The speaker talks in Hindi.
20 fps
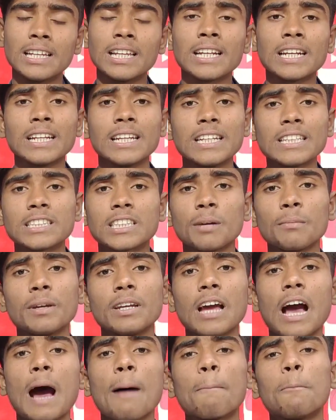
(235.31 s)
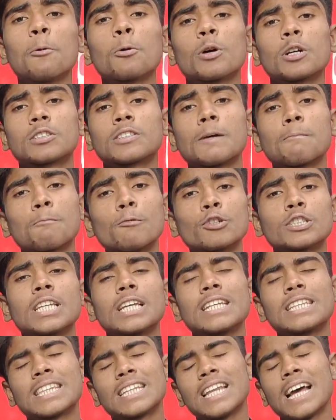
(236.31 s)
लेकिन इस समय आप लोग का सपोर्ट
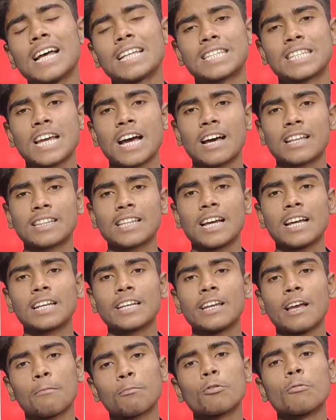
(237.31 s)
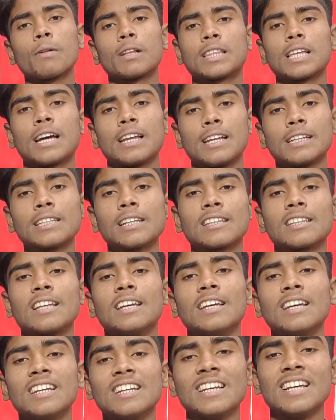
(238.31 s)
से इतना अच्छा आता है कि आपको बता नहीं
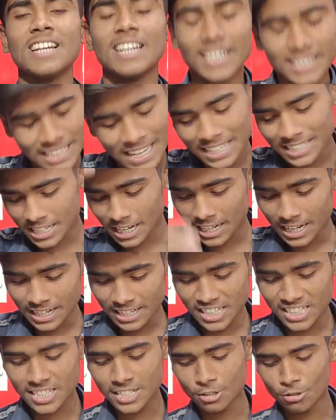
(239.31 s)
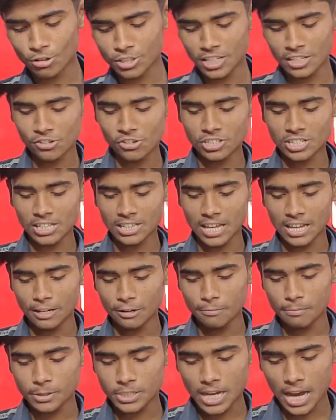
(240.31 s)
सकते यार चलिए नेक्स्ट क्वेश्चन को चलते
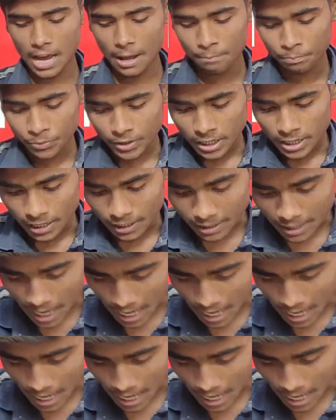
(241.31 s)
हैं